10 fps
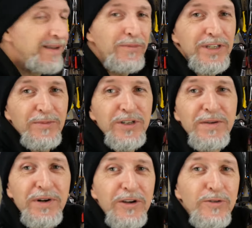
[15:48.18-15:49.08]
possiamo
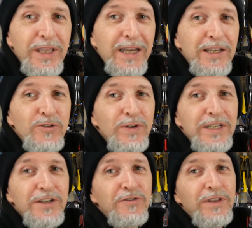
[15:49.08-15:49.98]
sempre contare su una
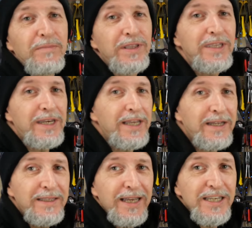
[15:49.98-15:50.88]
seconda batteria
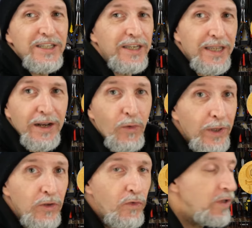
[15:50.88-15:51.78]
da inserire
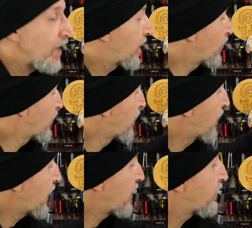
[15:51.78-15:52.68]
quando vogliamo
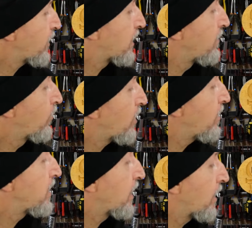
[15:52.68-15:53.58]
e nel frattempo
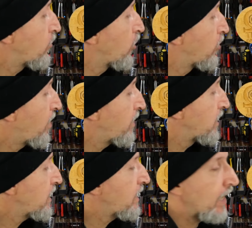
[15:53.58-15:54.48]
rimettere
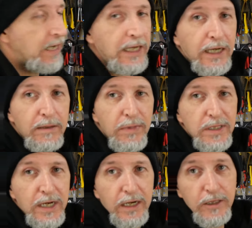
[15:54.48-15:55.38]
autonomamente in carica la
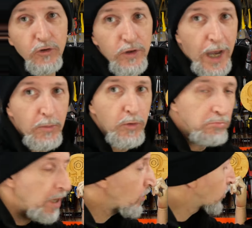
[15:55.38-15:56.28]
batteria che togliamo
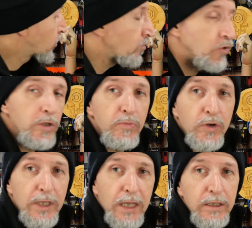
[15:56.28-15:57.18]
e questo è molto
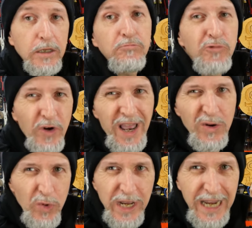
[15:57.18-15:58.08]
importante, non è
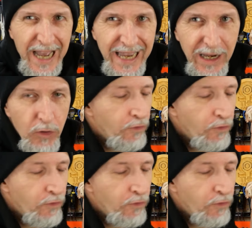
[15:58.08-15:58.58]
l'unica E eh, che lo